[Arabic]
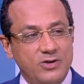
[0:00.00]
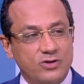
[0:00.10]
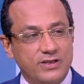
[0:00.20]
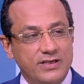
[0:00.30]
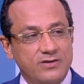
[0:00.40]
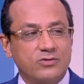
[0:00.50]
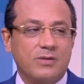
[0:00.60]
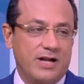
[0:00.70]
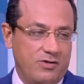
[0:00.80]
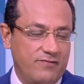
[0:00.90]
منه كتير
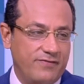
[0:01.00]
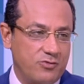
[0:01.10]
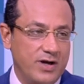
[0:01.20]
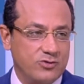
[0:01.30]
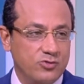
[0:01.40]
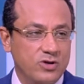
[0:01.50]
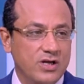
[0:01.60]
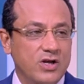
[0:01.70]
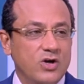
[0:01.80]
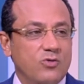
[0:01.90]
طبعا هيوفر وقته
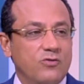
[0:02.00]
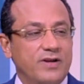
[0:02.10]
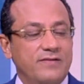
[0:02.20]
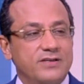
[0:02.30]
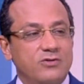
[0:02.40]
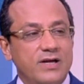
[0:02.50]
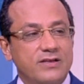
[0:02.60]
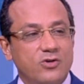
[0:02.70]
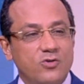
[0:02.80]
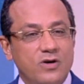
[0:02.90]
بالظبط وفي نفس
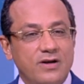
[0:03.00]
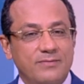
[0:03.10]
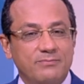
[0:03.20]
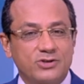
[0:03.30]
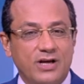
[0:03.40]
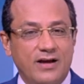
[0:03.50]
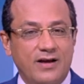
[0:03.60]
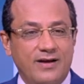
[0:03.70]
الوقت هو مش ه...